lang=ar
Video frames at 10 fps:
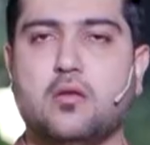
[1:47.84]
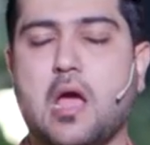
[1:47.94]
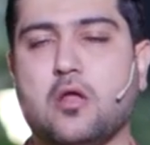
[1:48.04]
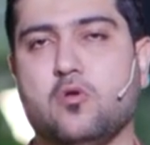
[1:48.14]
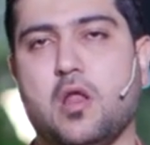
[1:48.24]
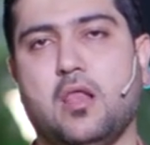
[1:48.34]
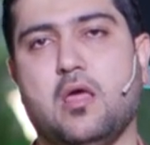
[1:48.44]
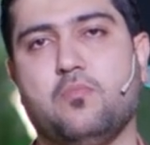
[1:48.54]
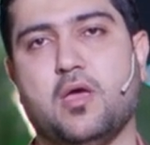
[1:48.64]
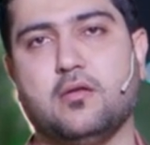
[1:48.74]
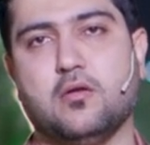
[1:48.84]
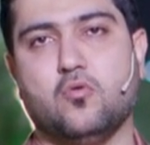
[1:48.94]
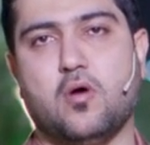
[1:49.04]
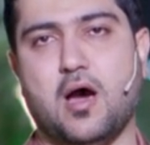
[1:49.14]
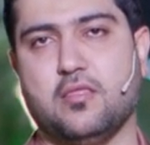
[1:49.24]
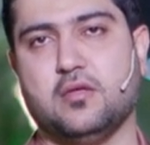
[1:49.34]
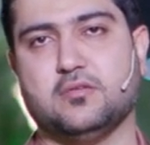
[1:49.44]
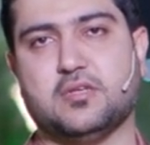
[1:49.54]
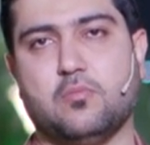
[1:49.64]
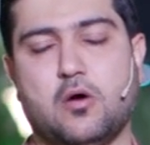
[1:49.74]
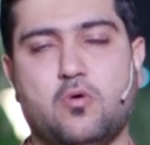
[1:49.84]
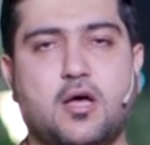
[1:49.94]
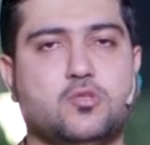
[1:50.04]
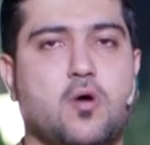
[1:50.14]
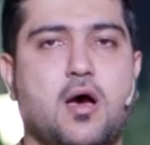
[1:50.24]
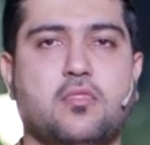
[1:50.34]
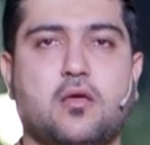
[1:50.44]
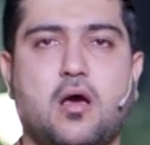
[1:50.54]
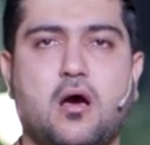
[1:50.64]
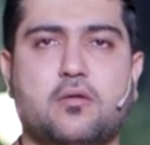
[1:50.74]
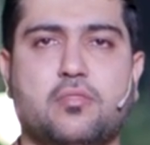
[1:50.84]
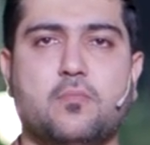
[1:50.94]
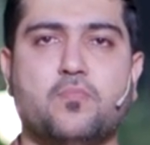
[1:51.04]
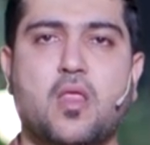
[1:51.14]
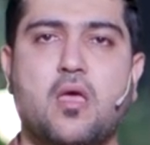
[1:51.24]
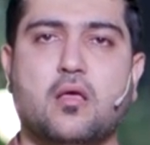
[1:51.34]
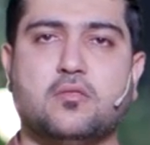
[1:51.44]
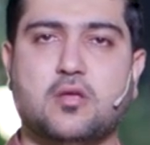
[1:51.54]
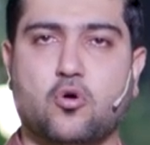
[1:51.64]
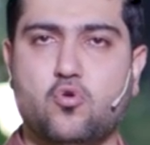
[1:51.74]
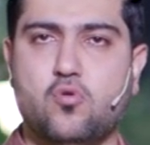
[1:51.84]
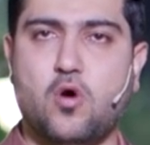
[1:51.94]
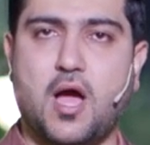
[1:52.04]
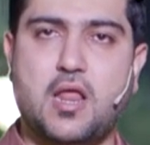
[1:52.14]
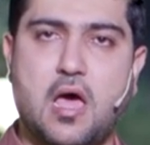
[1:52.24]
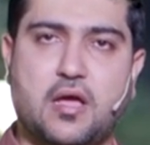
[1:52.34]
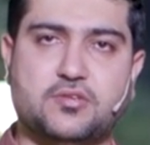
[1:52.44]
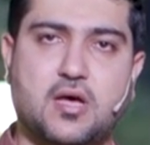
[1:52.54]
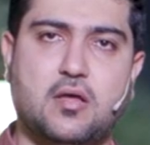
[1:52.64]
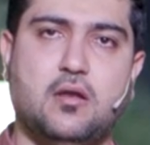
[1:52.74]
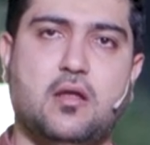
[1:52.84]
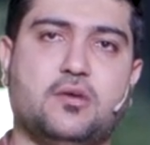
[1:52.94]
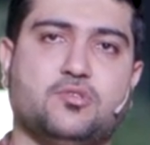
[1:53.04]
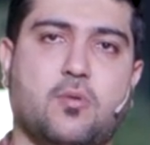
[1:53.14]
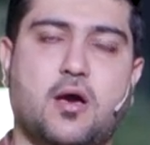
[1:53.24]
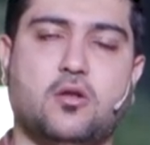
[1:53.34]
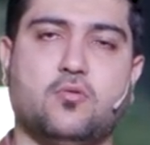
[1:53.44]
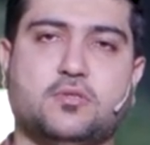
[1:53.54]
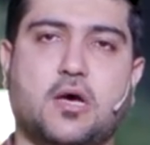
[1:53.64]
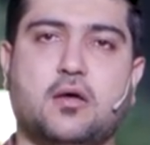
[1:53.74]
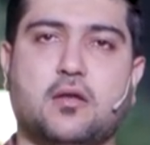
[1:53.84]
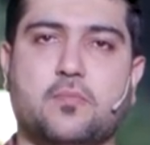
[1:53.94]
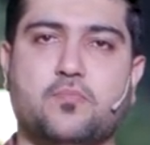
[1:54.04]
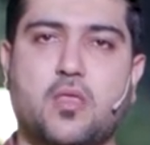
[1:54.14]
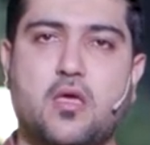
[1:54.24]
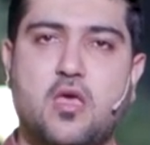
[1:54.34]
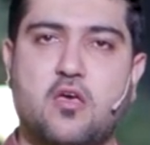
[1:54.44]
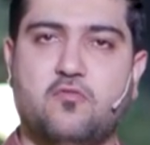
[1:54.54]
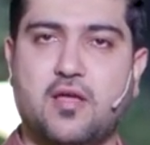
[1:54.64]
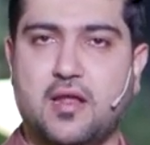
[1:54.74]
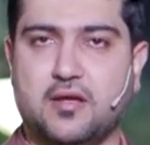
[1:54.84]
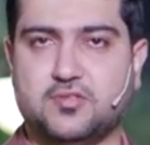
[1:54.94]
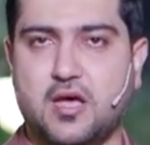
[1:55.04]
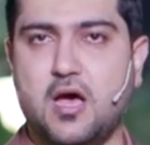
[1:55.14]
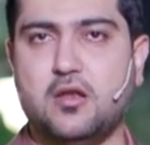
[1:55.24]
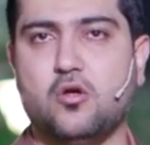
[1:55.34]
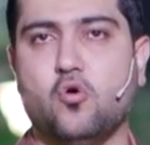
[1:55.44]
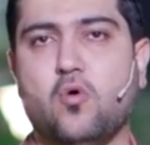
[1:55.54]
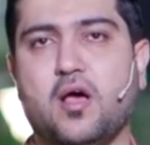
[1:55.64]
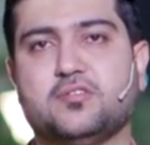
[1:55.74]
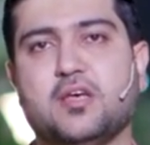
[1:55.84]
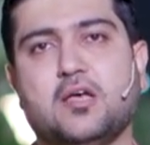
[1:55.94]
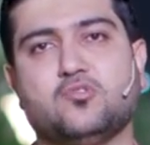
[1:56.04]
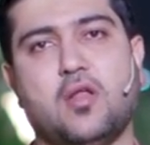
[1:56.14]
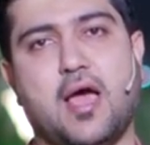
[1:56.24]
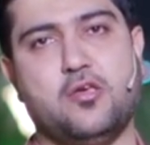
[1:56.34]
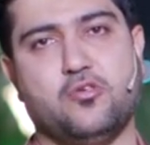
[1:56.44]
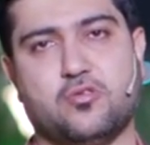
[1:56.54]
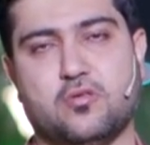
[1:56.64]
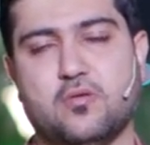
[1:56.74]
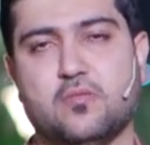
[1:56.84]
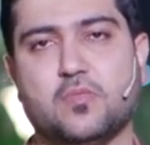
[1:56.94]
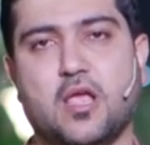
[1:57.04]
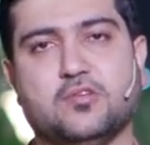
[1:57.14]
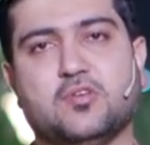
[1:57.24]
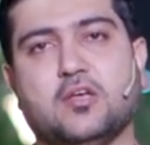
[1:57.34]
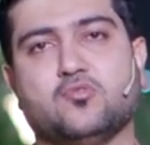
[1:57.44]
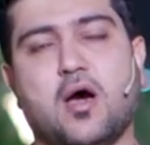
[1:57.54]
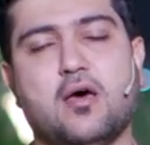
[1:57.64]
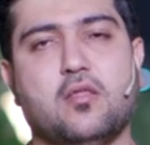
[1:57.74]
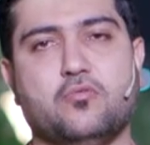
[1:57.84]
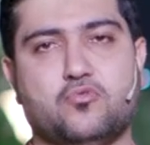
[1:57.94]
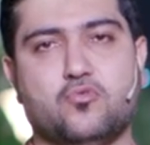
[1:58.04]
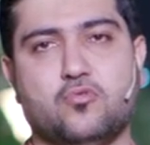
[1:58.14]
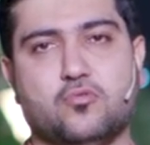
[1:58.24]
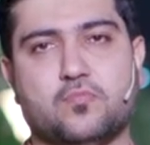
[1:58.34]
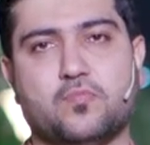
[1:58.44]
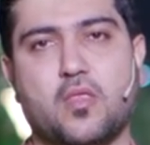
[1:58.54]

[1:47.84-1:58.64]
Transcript: نحن نعلم بأنه هذه السماوات وهذه الأرض تقوم على إحسان الله سبحانه وتعالى فالإحسان هو أساس العيش أساس هذا الوجود